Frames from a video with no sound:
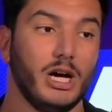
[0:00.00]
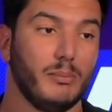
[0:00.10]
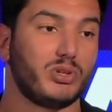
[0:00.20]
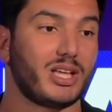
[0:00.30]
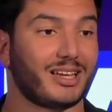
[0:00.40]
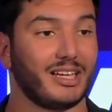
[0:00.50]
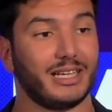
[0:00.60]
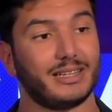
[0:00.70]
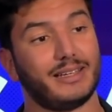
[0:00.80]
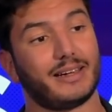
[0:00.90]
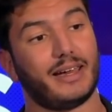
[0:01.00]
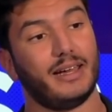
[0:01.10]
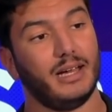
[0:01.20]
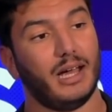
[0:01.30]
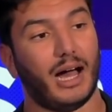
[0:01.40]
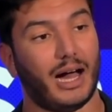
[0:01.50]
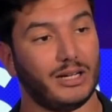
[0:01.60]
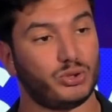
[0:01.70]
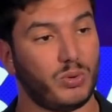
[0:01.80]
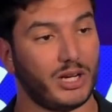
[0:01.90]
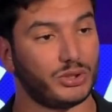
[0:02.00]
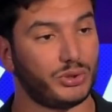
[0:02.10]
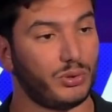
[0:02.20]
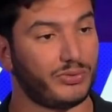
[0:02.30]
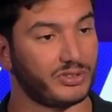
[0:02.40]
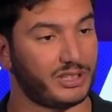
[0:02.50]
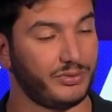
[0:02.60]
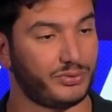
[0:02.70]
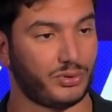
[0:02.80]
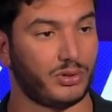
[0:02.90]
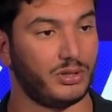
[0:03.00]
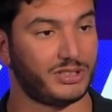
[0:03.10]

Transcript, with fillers: peut-être un un intérêt à jouer un jeu offensif sur euh,